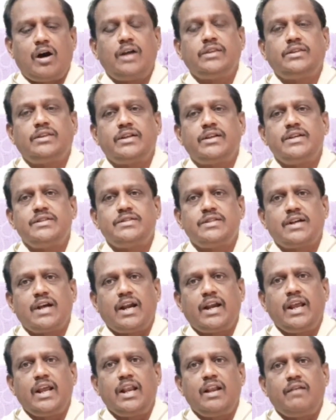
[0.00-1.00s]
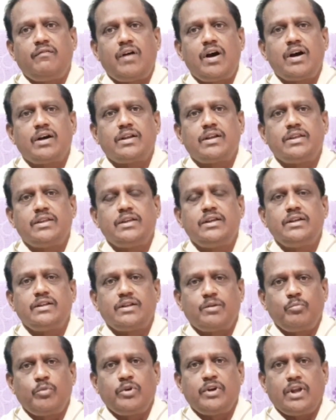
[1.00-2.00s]
ஆத்தரைஸு கடையில் வாங்குறது
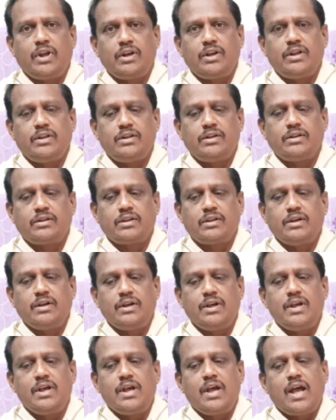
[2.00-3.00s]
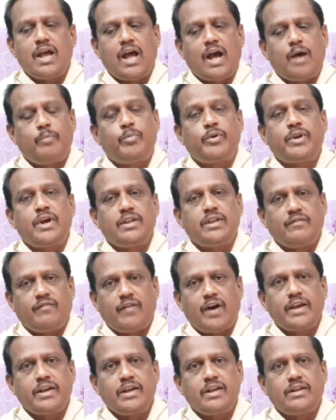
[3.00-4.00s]
ரொம்ப நல்லது அப்புறம் அதை
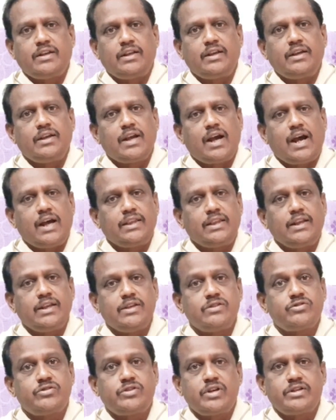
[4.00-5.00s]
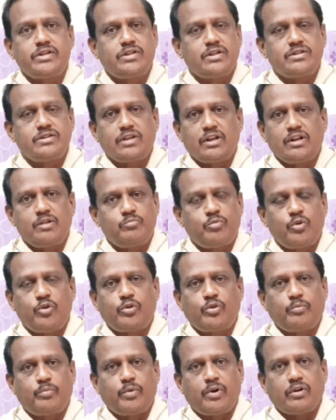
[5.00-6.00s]
வாங்கிட்டு அதில் இன்ஸ்ட்ரக்ஷன்ஸ் எல்லாம்
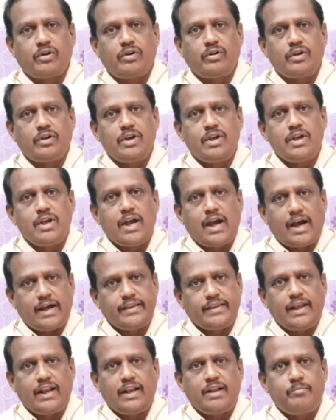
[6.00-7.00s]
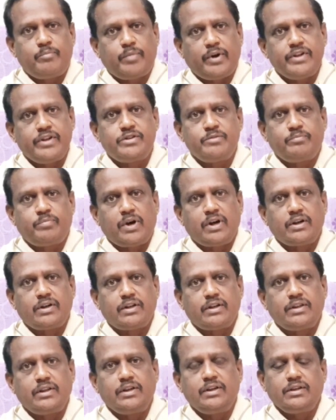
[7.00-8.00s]
போட்டிருப்பாங்க அதையெல்லாம் படித்து
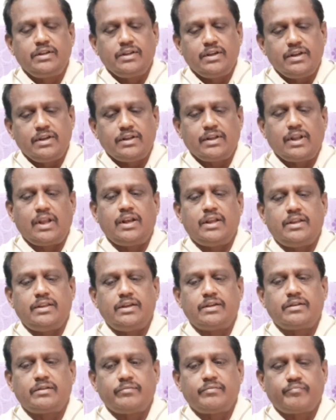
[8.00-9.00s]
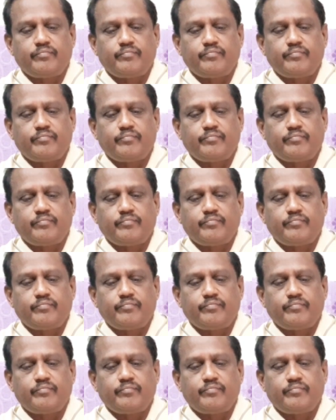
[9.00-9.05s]
பார்க்குறது நல்லது